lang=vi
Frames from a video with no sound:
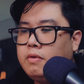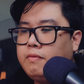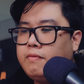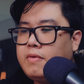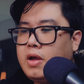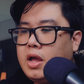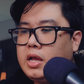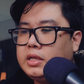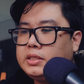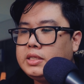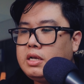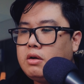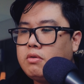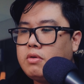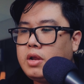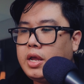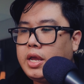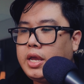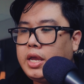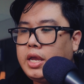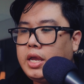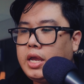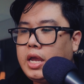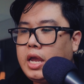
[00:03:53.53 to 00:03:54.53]
và sau
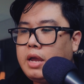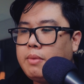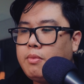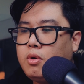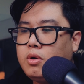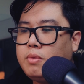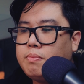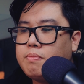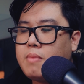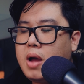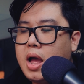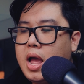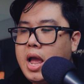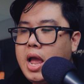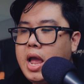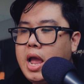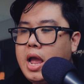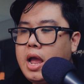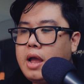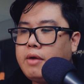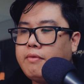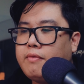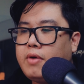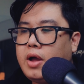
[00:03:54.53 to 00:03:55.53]
này AirPods
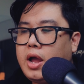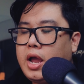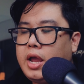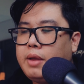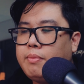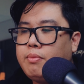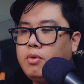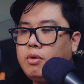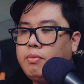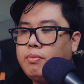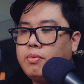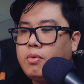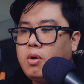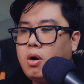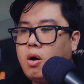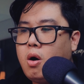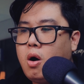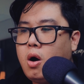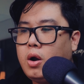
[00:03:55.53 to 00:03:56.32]
ba và AirPods Pro